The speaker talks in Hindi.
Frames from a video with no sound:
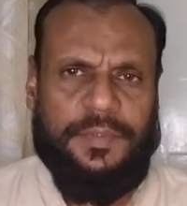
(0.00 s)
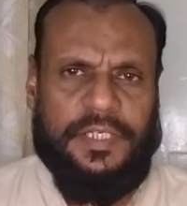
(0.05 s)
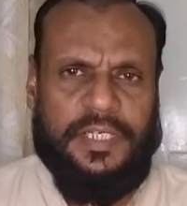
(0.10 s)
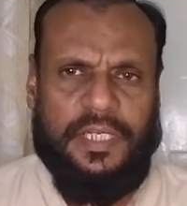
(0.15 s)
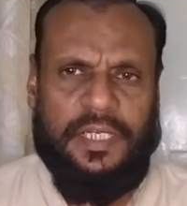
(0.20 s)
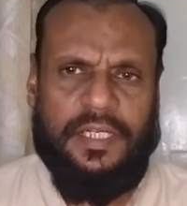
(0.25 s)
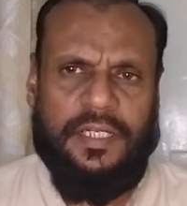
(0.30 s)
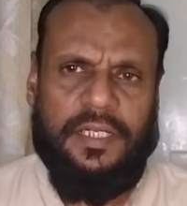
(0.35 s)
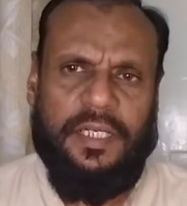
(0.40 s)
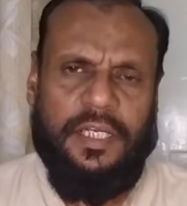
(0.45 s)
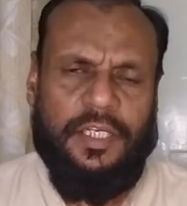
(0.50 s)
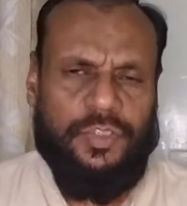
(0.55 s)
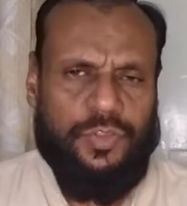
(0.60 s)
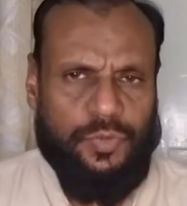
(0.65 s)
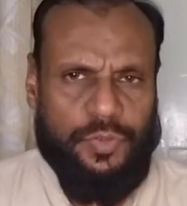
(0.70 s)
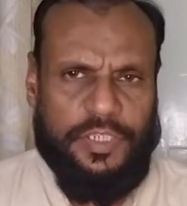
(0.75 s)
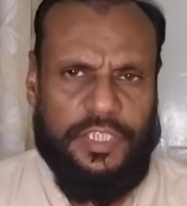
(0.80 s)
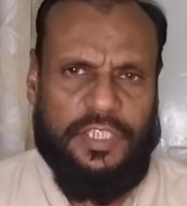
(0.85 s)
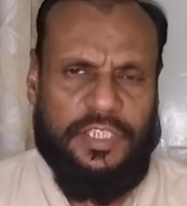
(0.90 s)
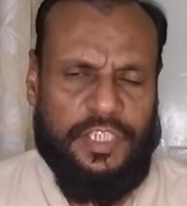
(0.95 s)
कलर
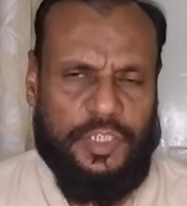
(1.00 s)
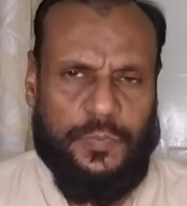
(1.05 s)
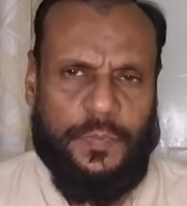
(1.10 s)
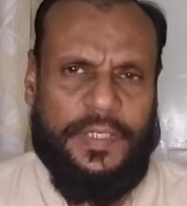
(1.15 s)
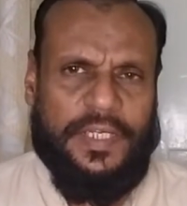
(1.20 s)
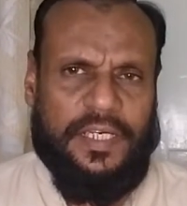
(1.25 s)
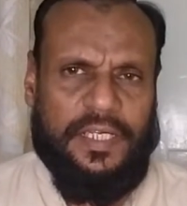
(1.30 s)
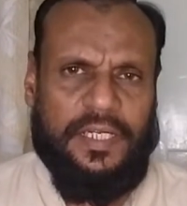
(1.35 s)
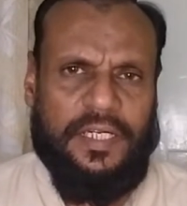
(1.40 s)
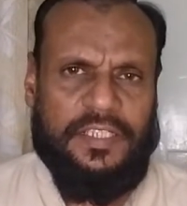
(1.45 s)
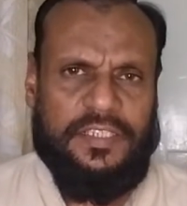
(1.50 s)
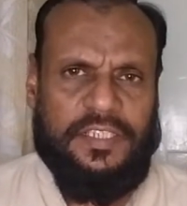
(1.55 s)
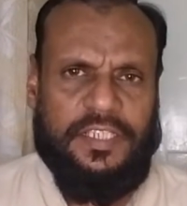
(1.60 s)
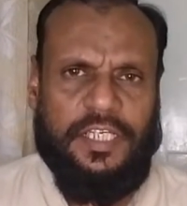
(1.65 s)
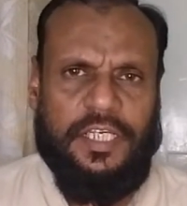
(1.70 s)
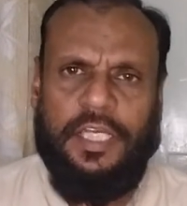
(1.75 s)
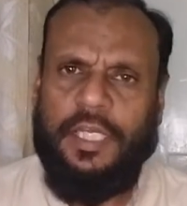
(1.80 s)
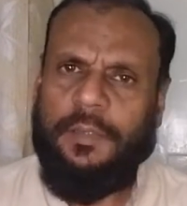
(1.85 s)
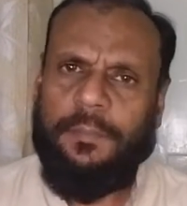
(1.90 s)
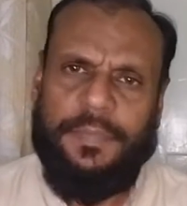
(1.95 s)
चूँकि डिस्प्ले कलर्स
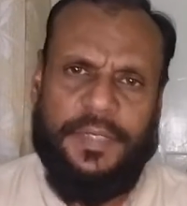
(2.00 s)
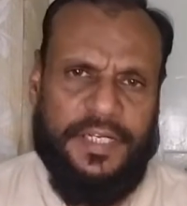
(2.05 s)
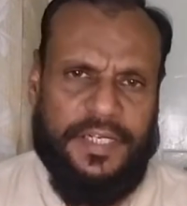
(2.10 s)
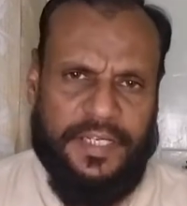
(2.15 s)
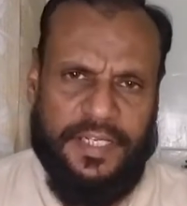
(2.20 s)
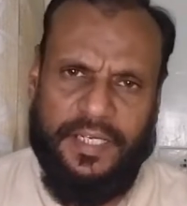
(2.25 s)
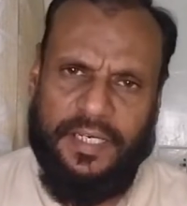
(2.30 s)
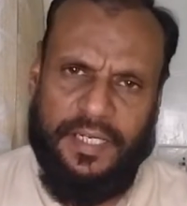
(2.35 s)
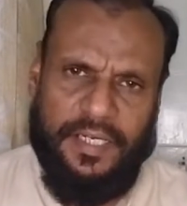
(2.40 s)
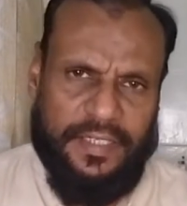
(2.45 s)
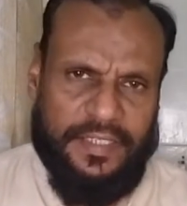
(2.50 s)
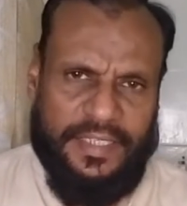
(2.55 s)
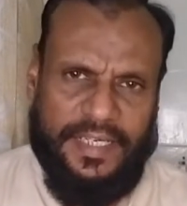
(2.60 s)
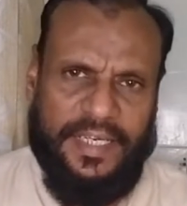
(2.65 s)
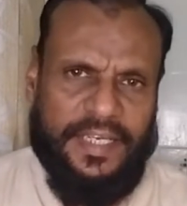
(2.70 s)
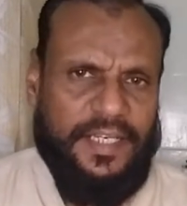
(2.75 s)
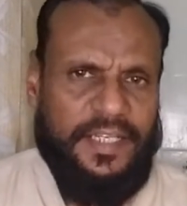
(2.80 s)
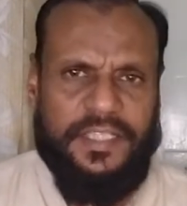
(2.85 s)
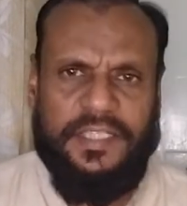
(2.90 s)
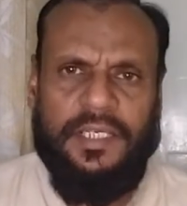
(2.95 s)
हैं प्रिंटिंग कलर
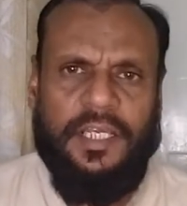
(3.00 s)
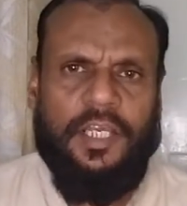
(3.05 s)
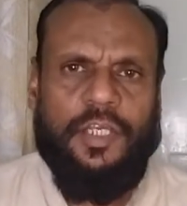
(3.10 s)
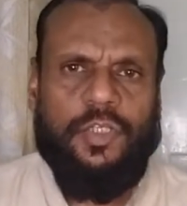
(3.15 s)
है नहीं